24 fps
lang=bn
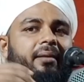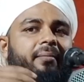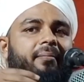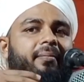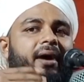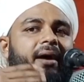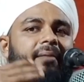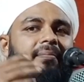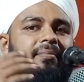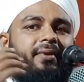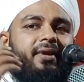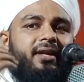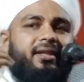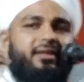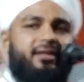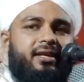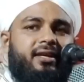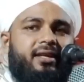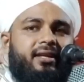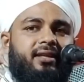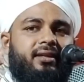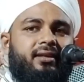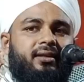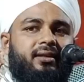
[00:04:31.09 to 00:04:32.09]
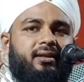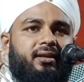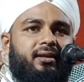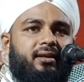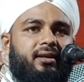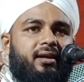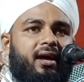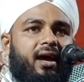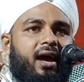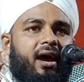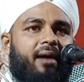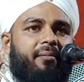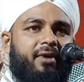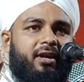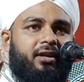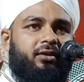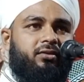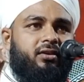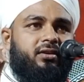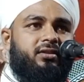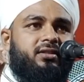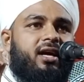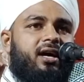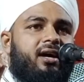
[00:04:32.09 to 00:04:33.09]
বা আপনাদের আমার
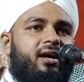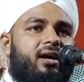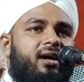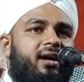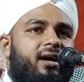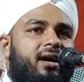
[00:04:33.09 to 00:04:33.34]
কথা